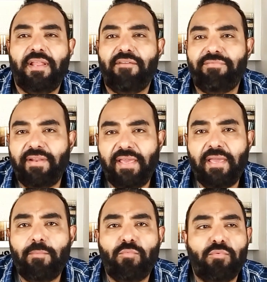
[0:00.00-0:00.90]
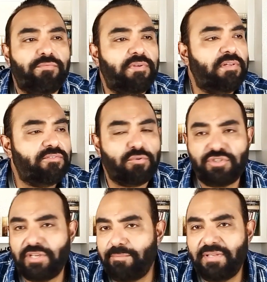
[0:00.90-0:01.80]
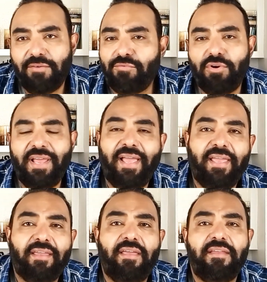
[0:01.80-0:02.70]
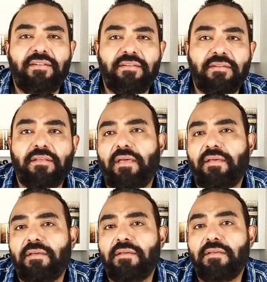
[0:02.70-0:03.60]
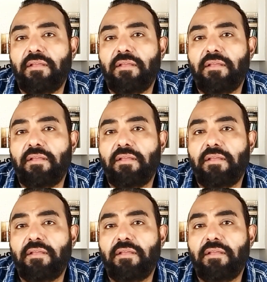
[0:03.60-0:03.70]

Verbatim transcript: الافلام وفي السوشيال ميديا في كل حاجه ان آه،